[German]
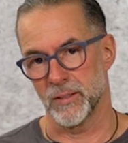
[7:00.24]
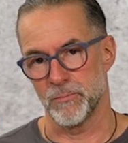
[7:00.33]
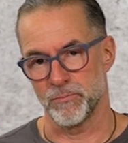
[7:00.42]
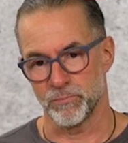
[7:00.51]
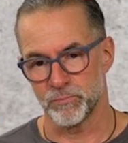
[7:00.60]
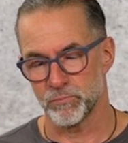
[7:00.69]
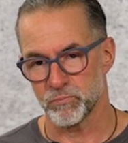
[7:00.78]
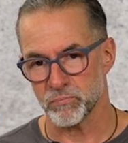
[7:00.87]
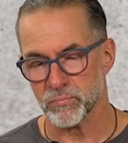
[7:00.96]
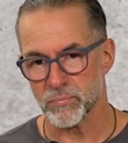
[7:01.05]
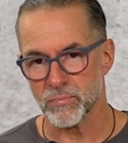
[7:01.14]
ähm,
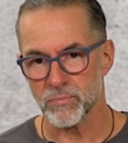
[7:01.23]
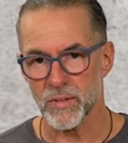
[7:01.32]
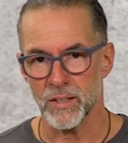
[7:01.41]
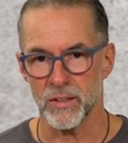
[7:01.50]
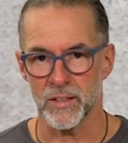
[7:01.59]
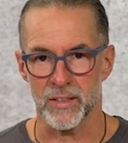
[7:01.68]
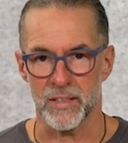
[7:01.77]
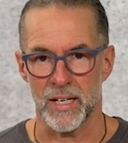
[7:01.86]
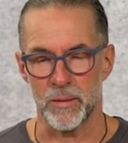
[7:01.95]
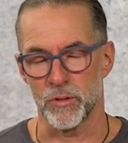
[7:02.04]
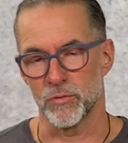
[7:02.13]
äh,
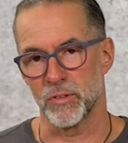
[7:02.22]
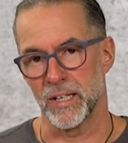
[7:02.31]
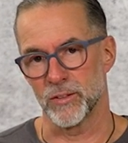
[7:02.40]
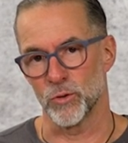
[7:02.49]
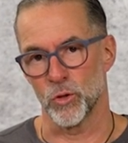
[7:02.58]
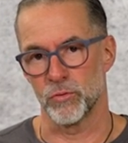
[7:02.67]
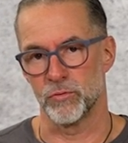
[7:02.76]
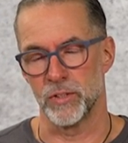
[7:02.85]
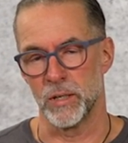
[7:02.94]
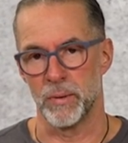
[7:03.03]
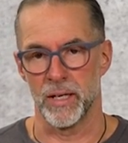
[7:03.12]
kam das vielleicht noch
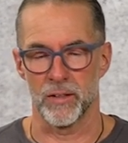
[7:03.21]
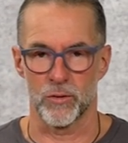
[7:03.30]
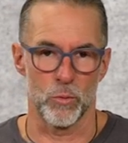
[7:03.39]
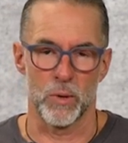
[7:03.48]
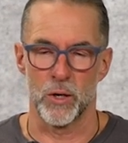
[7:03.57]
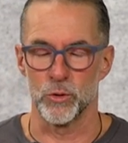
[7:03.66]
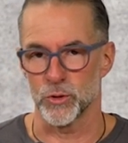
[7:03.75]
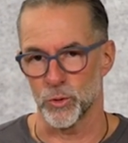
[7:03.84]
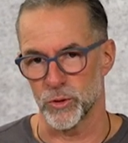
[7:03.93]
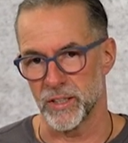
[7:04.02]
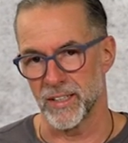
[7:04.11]
viel mehr zum
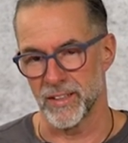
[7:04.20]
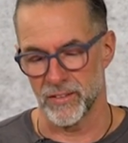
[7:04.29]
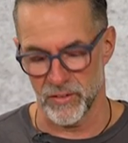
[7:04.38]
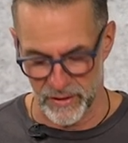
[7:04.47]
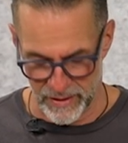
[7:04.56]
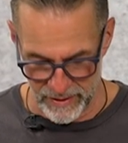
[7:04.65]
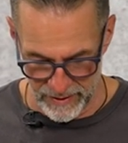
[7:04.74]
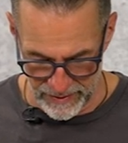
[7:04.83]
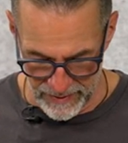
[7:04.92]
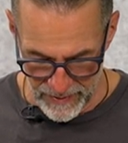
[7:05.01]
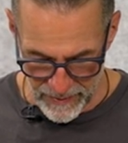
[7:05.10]
Ausdruck, die ganze Sache.
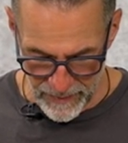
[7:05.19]
Ne?